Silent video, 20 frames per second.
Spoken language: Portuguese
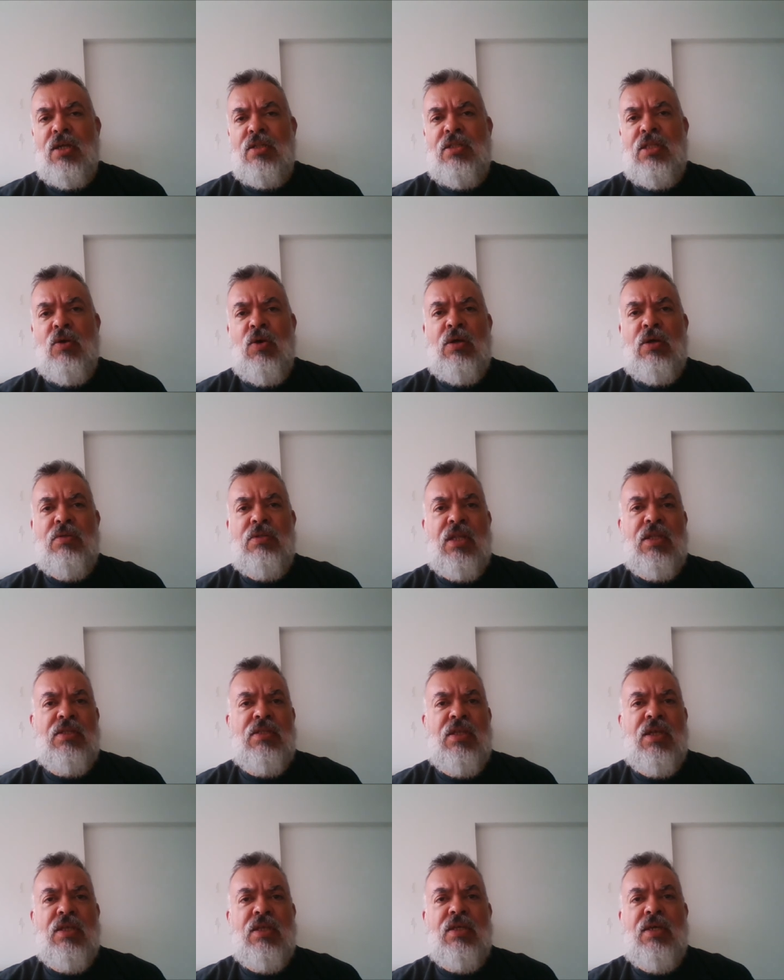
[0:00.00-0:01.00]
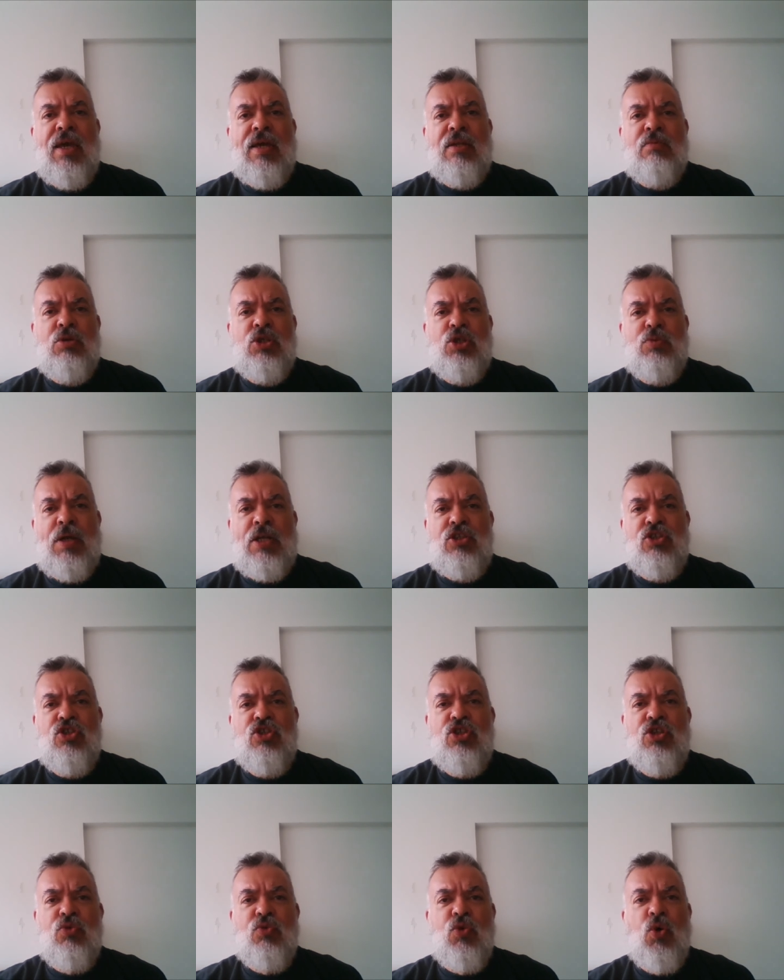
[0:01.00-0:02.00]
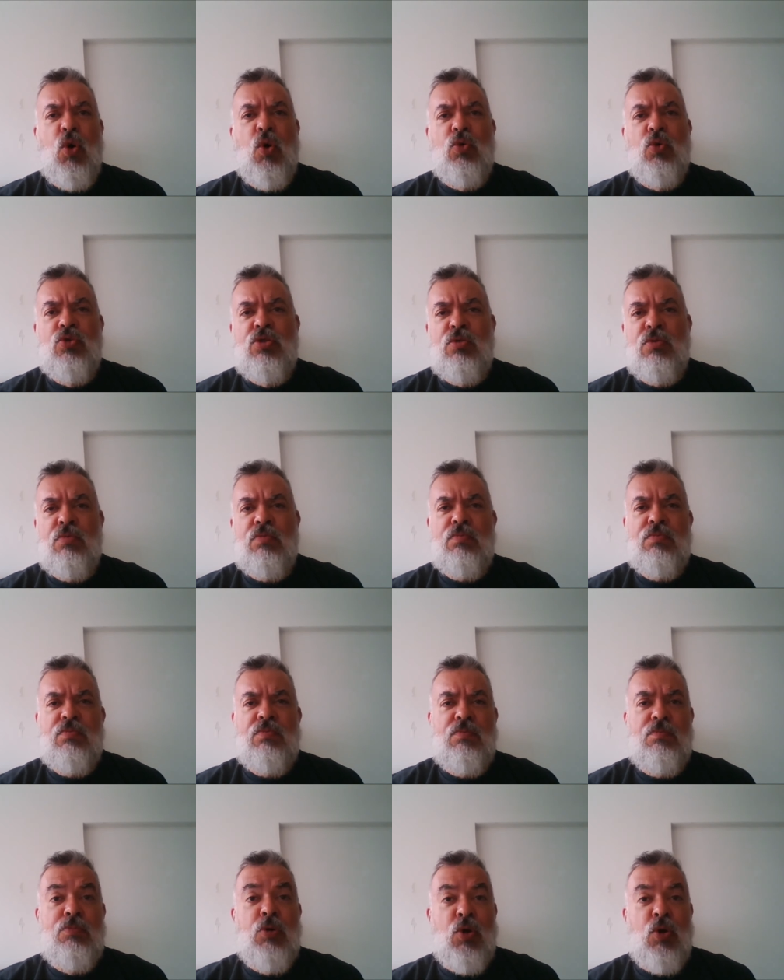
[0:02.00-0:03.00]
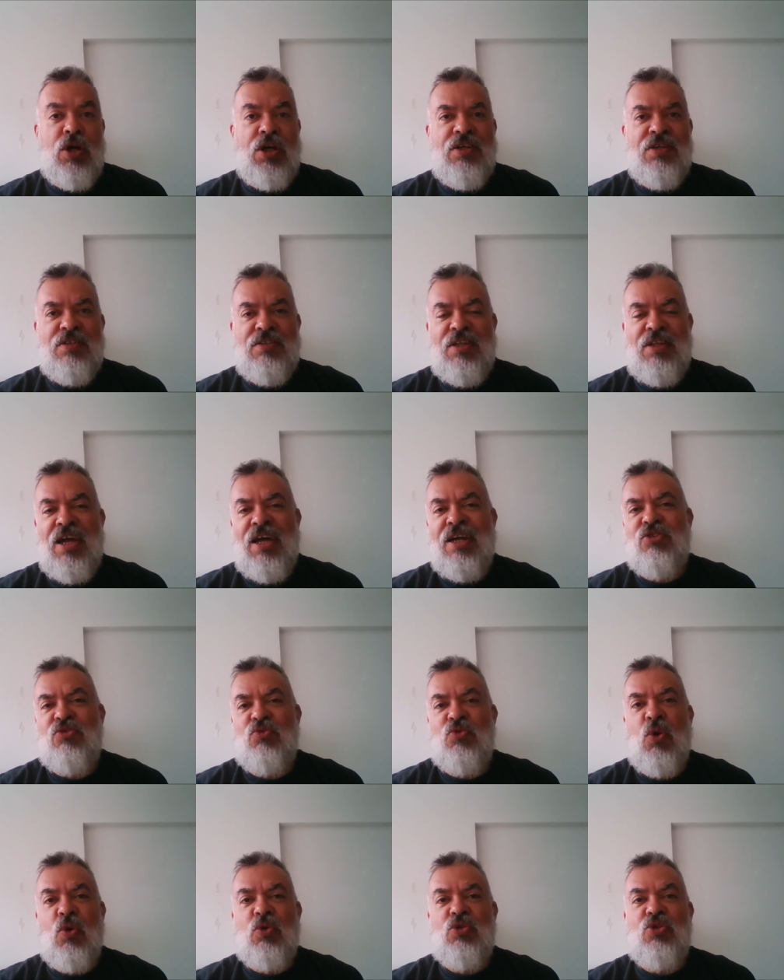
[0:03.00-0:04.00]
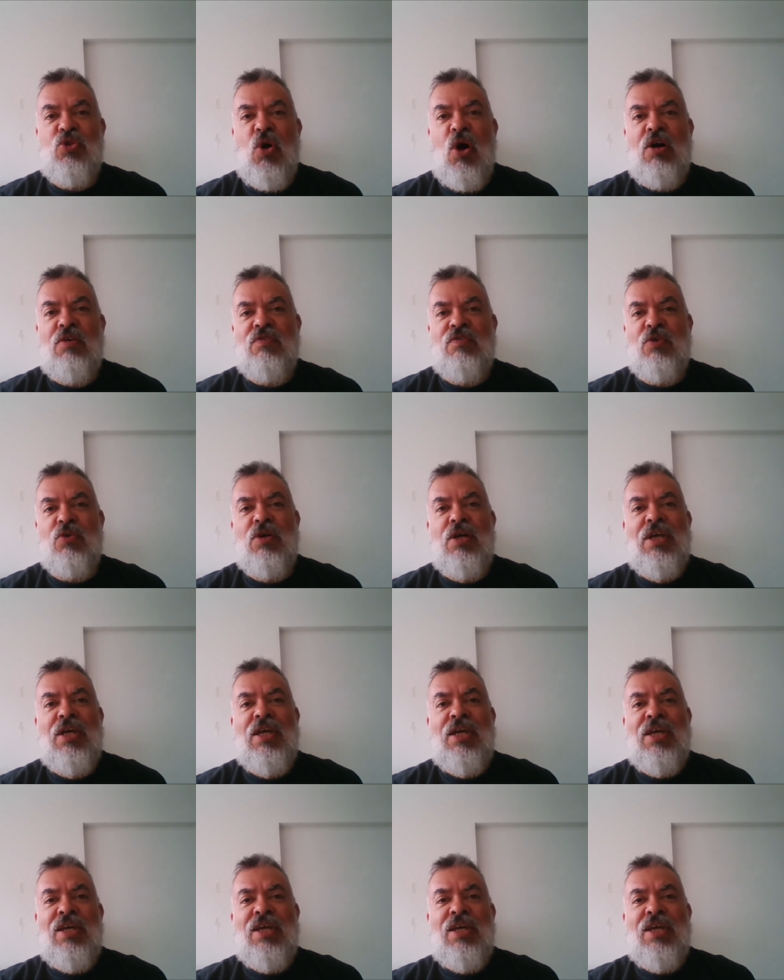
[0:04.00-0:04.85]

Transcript: deu a entender que era uma espécie de road book, né, de road novel